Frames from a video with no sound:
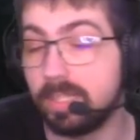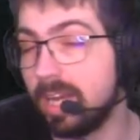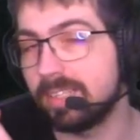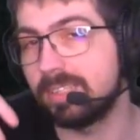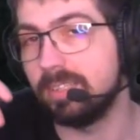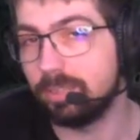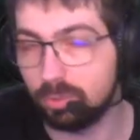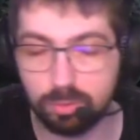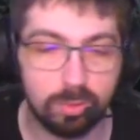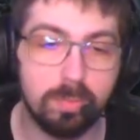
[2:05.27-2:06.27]
Là, c'est
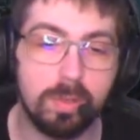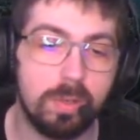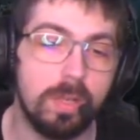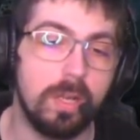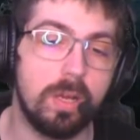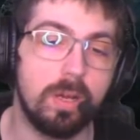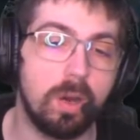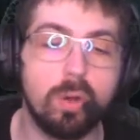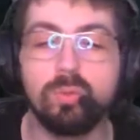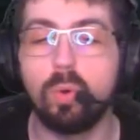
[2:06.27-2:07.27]
justement euh,
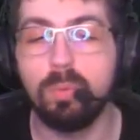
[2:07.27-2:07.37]
rendre